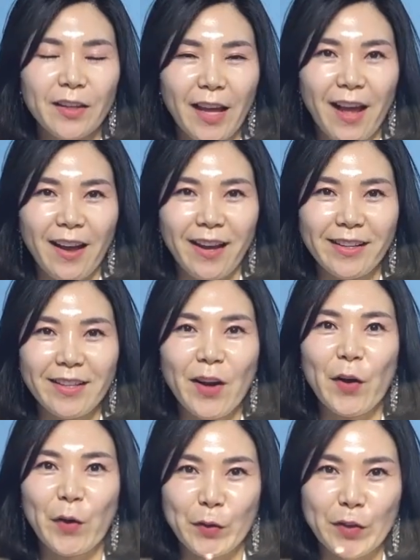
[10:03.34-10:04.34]

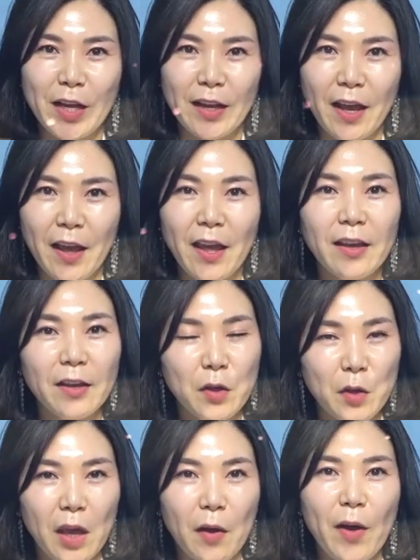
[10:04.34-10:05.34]
나아가서 유산화의
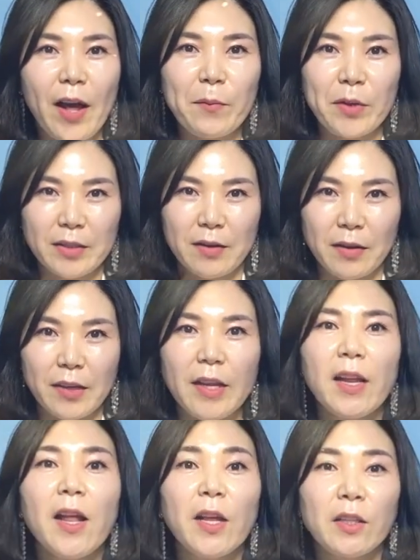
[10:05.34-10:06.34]
기회와
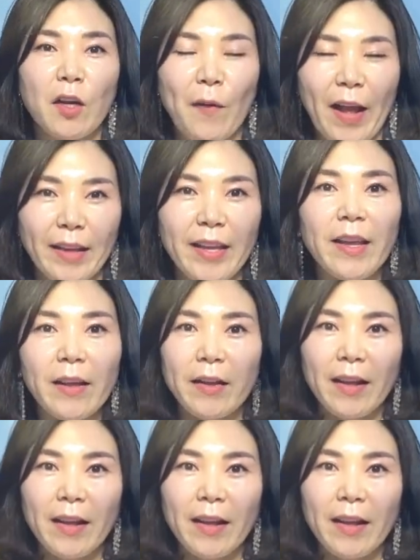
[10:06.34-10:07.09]
비전을 더 많이